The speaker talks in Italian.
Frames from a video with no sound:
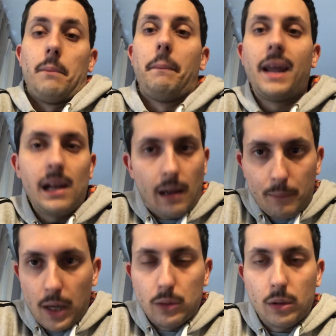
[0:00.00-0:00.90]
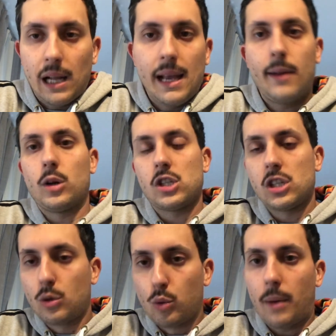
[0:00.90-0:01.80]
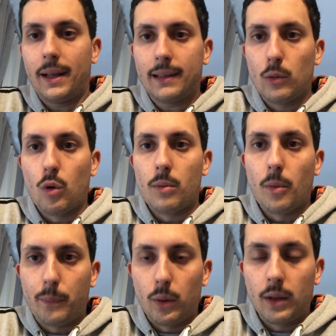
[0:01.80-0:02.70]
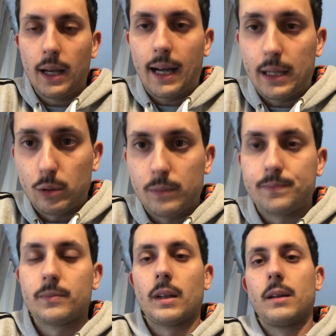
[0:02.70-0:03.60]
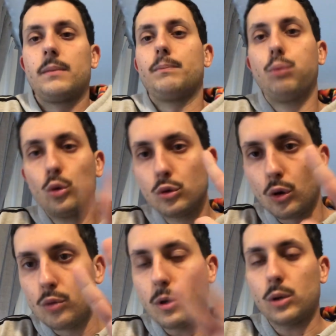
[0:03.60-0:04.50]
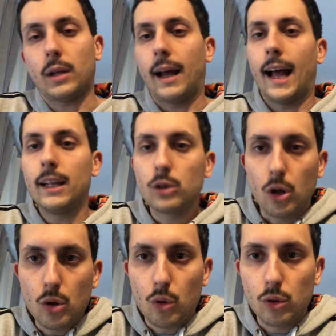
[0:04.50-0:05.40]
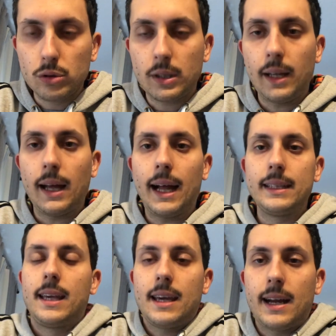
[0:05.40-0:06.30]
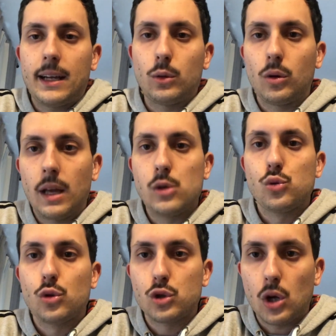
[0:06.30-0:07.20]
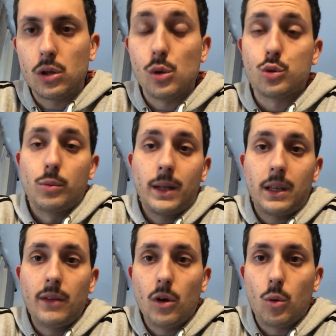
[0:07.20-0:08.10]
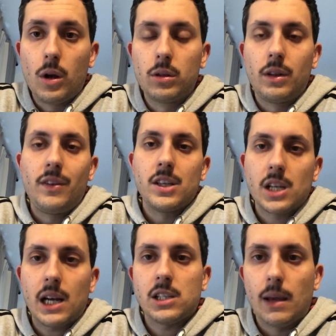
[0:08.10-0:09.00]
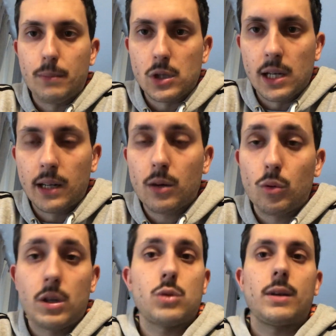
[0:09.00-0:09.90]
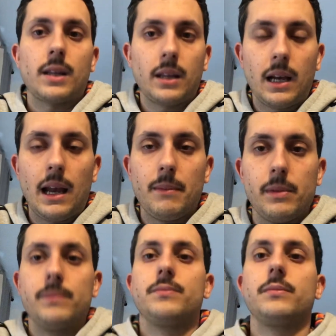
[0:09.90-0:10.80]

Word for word: per il campionato italiano è sicuramente l'uomo più indicato. Punto numero 3. Antonio Conte ha dichiarato che il suo sogno, il suo obiettivo è quello di vincere la Champions League con una squadra di club.